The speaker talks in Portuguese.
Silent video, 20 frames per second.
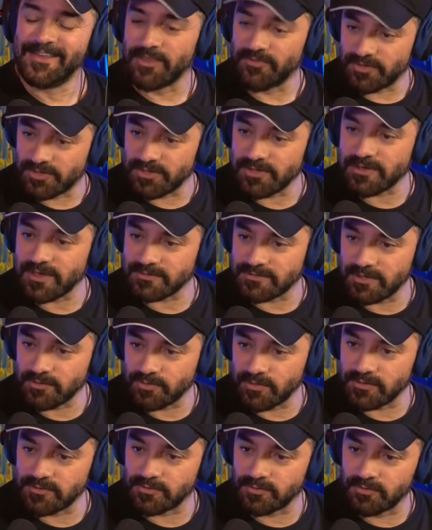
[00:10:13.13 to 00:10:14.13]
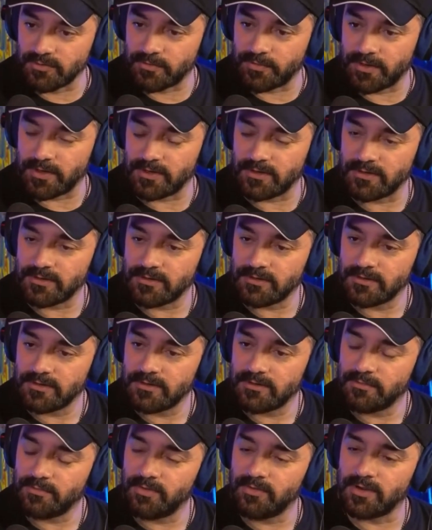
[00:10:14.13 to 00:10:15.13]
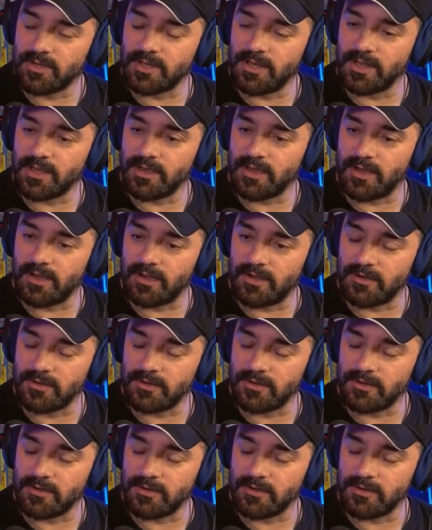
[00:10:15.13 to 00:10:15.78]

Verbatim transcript: E teve gente que aceitou a desculpa. Teve, teve gente que chorou legal.